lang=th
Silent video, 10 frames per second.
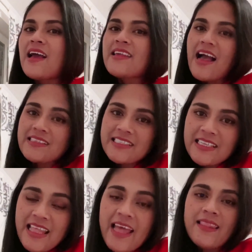อยากจะ
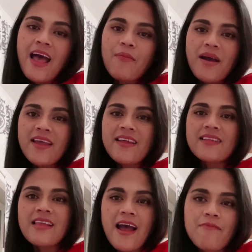แนะนำให้แน
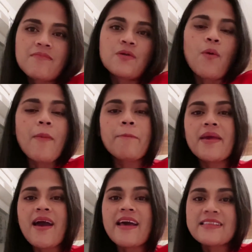นทำหรือว่า
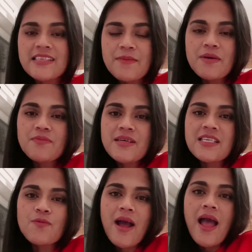มีอะไรที่เพื่อ
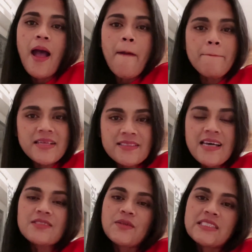นๆคิดว่ามัน
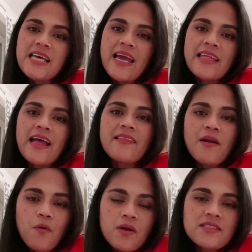น่าสนใจเนี่ยแน
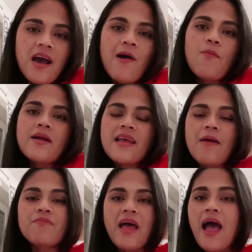นควรจะเอามา
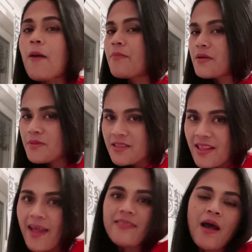ทำนะ เพื่อ
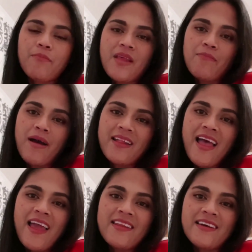นๆแนะนำแนนมา
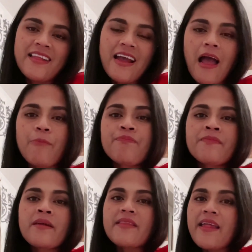ได้เลยนะคะ
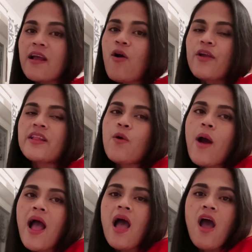แต่แนนขออย่างเดียวว่า